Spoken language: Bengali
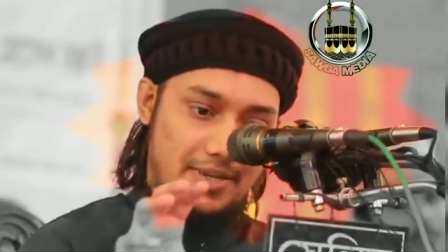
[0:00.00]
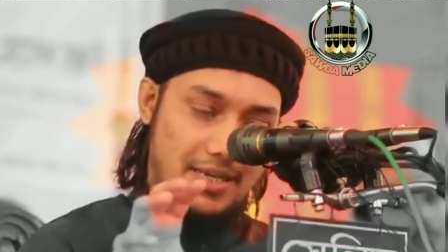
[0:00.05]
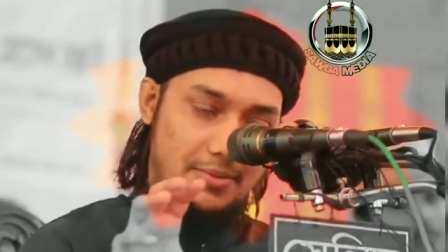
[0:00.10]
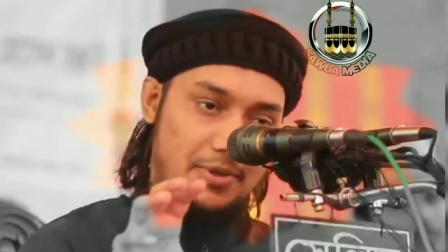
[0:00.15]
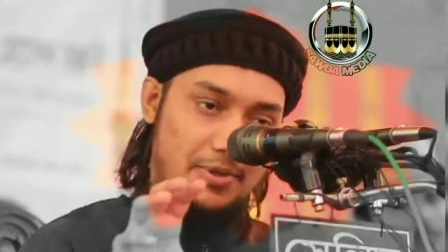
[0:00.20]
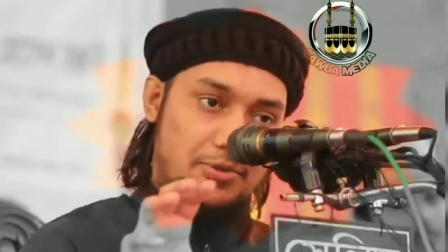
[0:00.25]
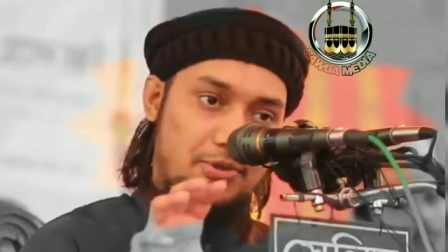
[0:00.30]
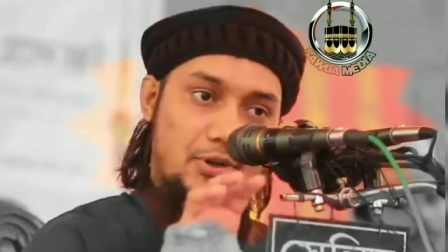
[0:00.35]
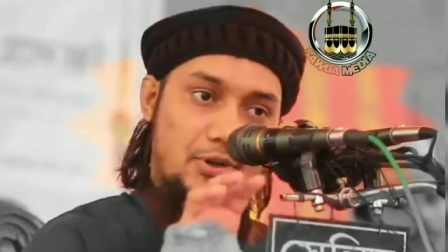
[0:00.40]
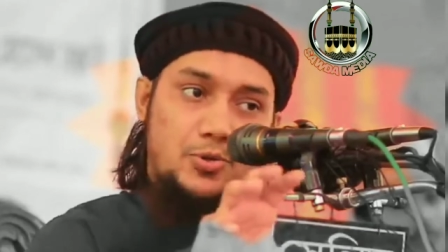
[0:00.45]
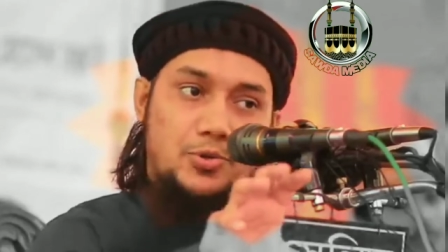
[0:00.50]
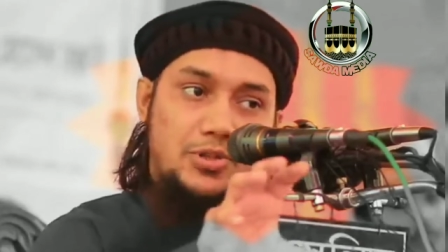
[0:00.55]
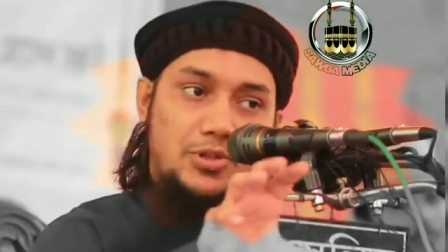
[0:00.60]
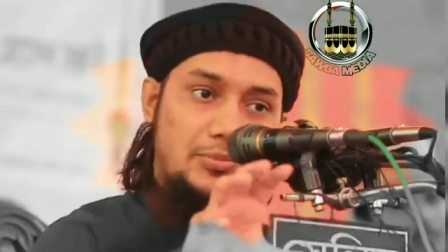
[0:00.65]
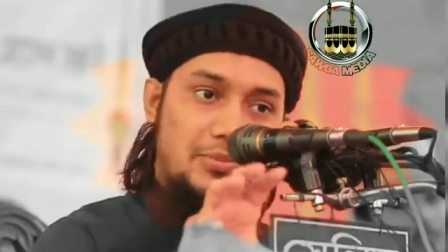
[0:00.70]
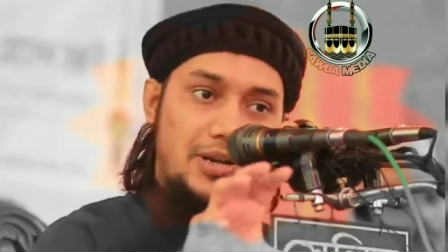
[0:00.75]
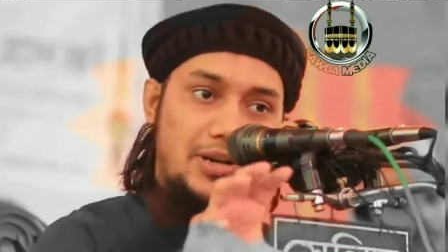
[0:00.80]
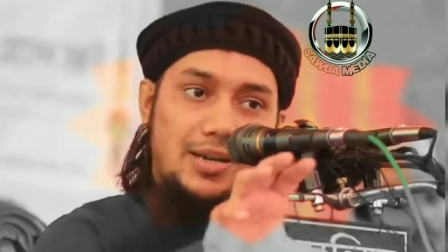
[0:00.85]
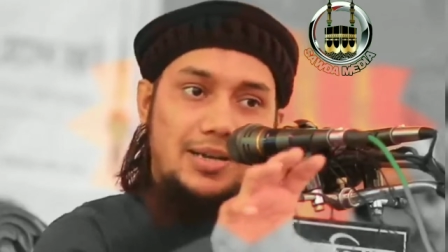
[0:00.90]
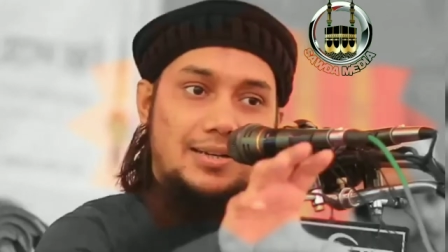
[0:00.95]
এর ভিতরে
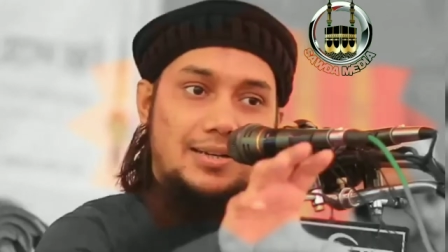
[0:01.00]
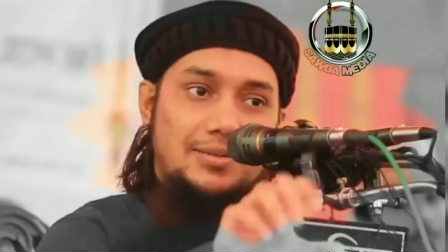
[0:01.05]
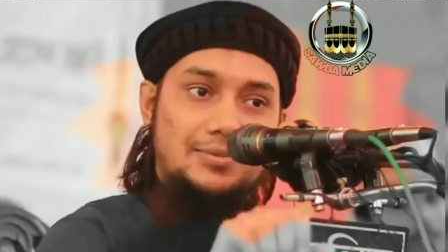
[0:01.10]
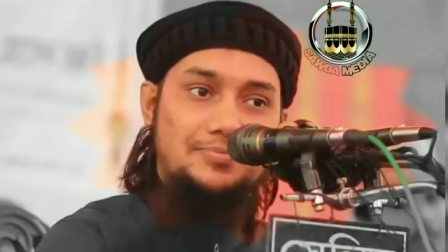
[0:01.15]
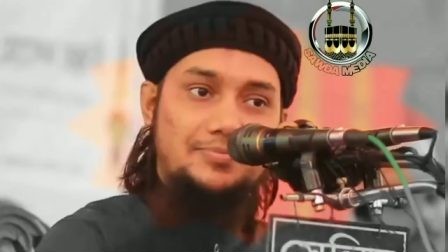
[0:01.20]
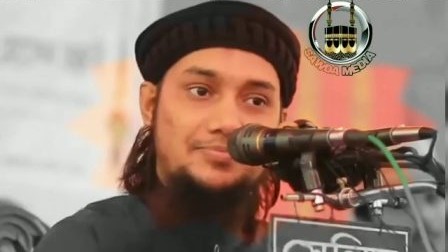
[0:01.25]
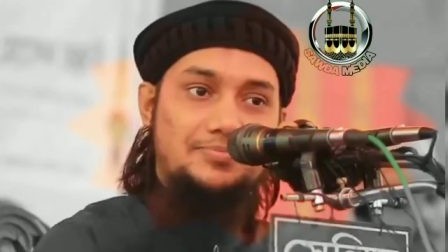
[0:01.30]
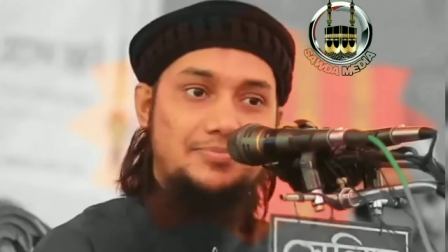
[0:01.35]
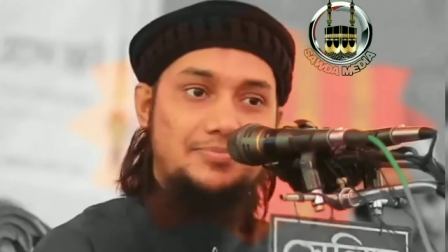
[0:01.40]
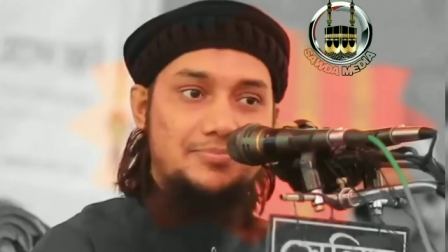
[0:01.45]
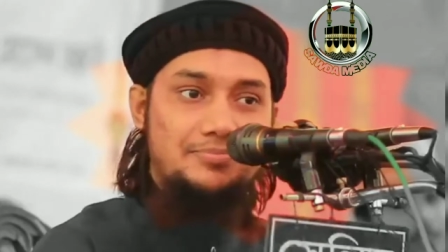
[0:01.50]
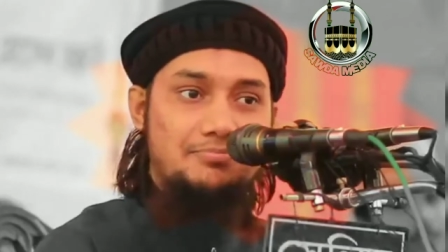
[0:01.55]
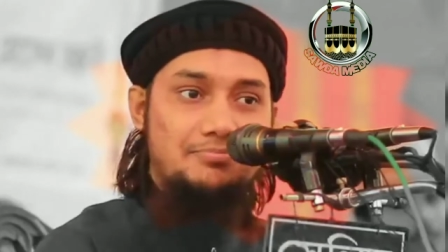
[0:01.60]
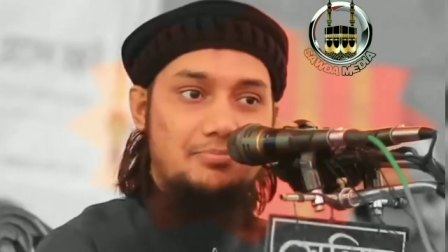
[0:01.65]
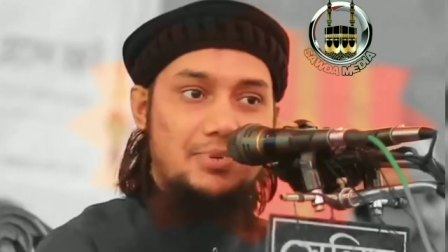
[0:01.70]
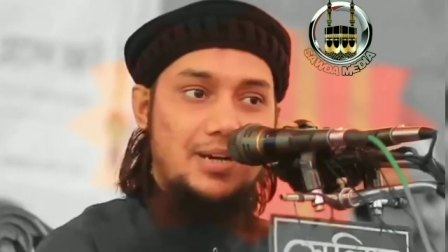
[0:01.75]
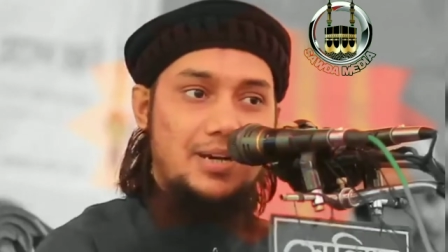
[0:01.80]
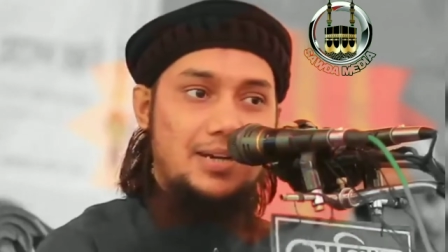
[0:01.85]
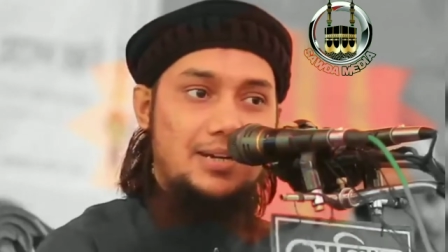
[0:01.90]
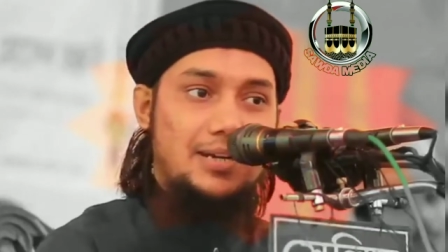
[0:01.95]
ঢুকতে পারলেন
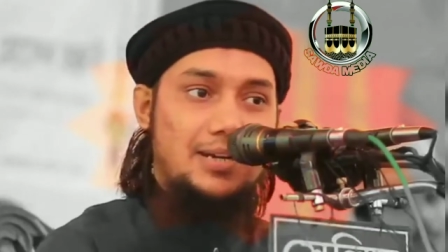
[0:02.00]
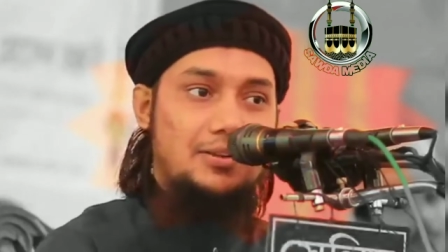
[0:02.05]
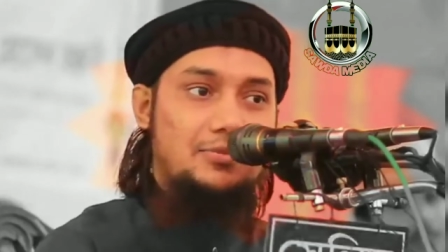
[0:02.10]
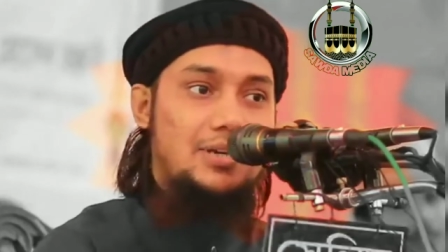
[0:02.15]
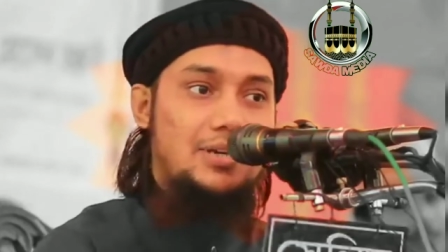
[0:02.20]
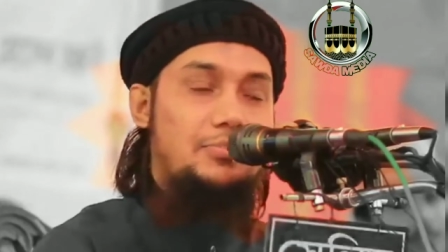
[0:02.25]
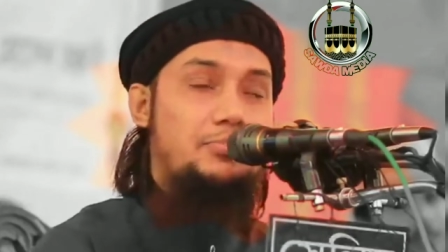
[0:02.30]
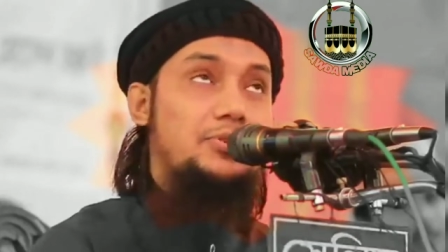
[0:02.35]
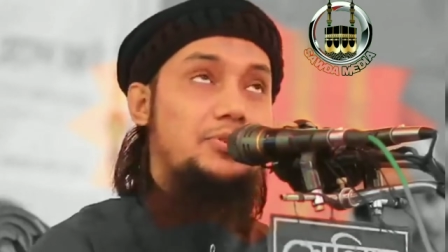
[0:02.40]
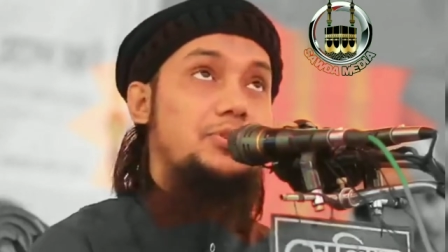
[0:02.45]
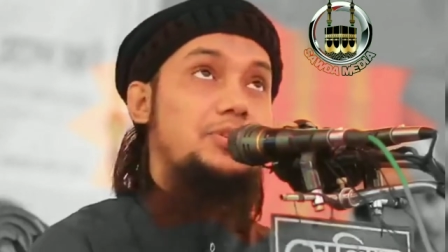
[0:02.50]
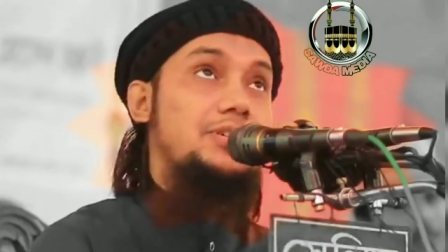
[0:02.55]
পারলেন না কিন্তু আপনি